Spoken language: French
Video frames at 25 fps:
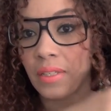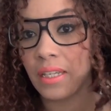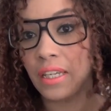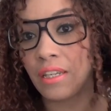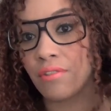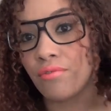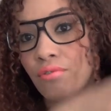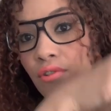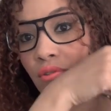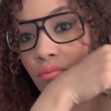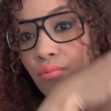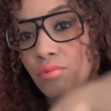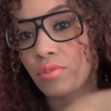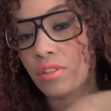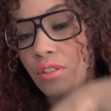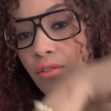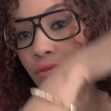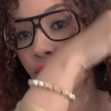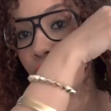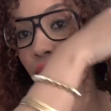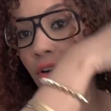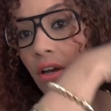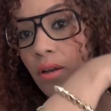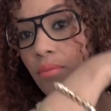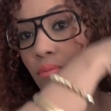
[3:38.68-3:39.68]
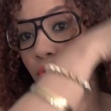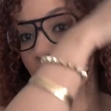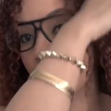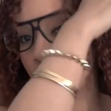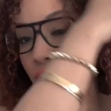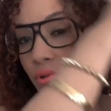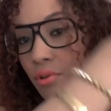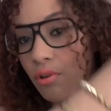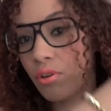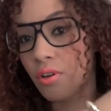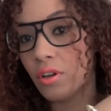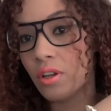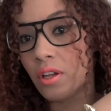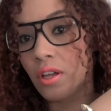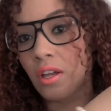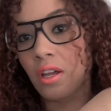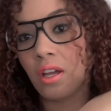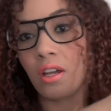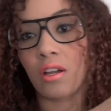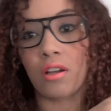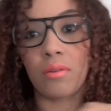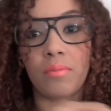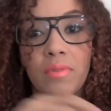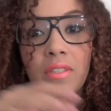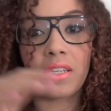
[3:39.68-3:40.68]
et vous remontez au fur et à mesure.
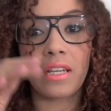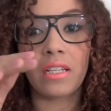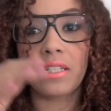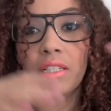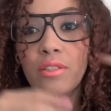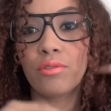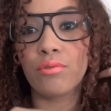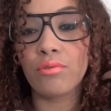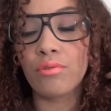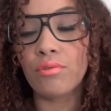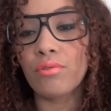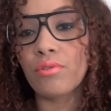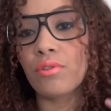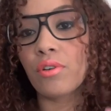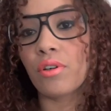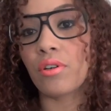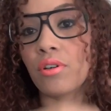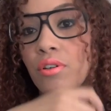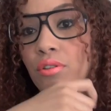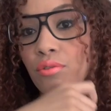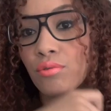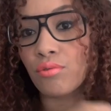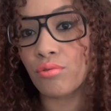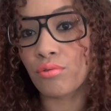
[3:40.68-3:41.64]
Comme ça les nœuds euh,